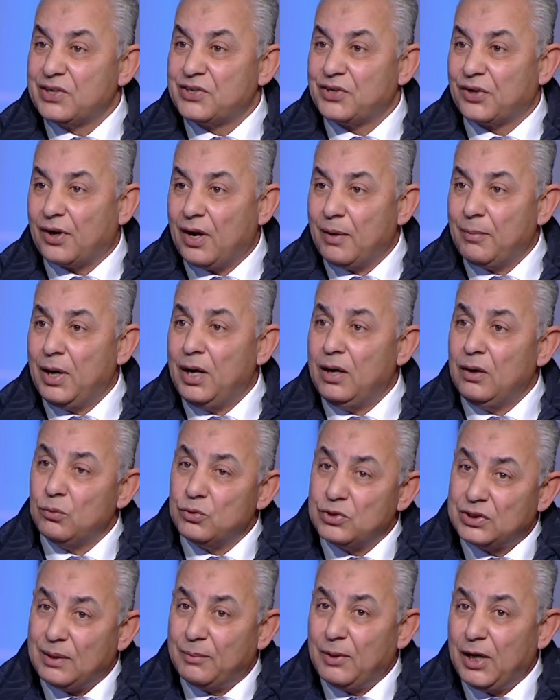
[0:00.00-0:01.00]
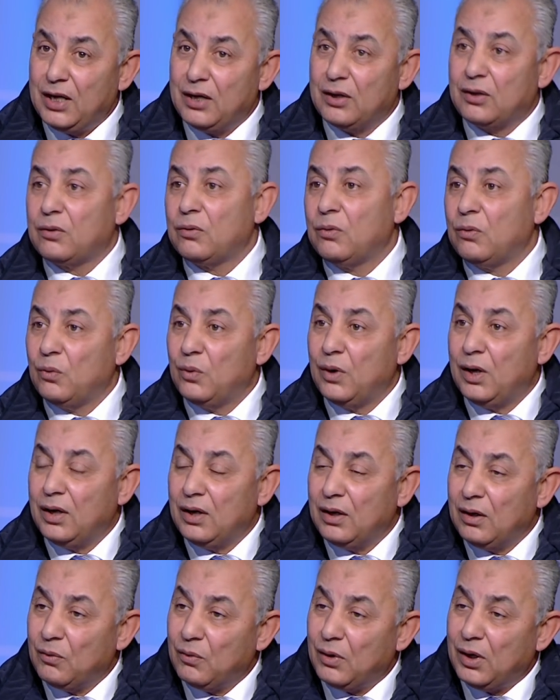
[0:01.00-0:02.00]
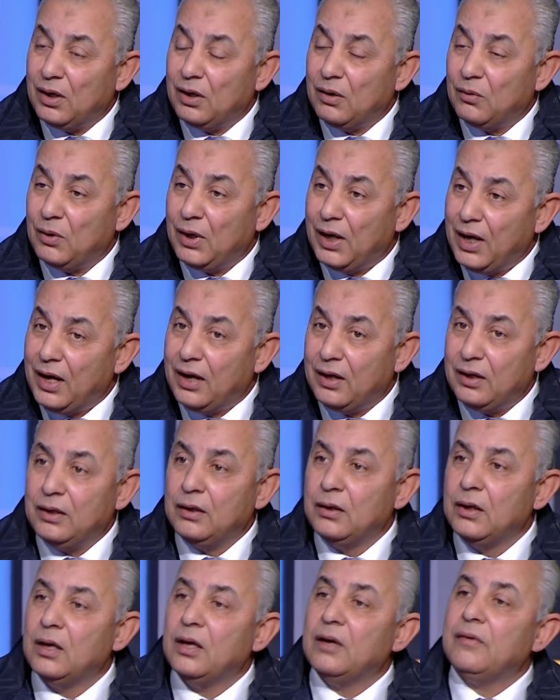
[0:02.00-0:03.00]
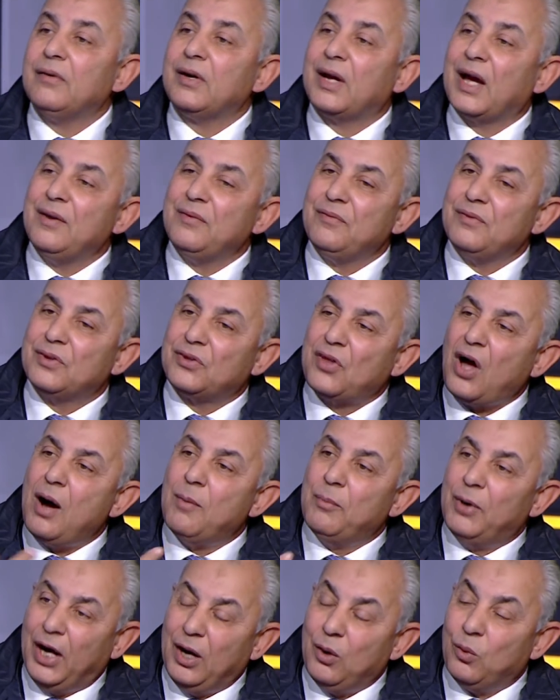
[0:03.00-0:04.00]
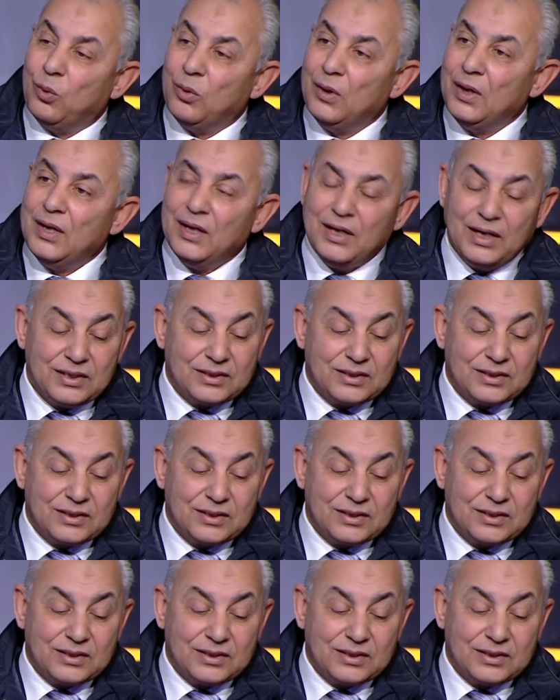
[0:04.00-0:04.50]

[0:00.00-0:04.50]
الرابع مم. والزمالك وال وال والاهلي مم. كان طعم حلو مم.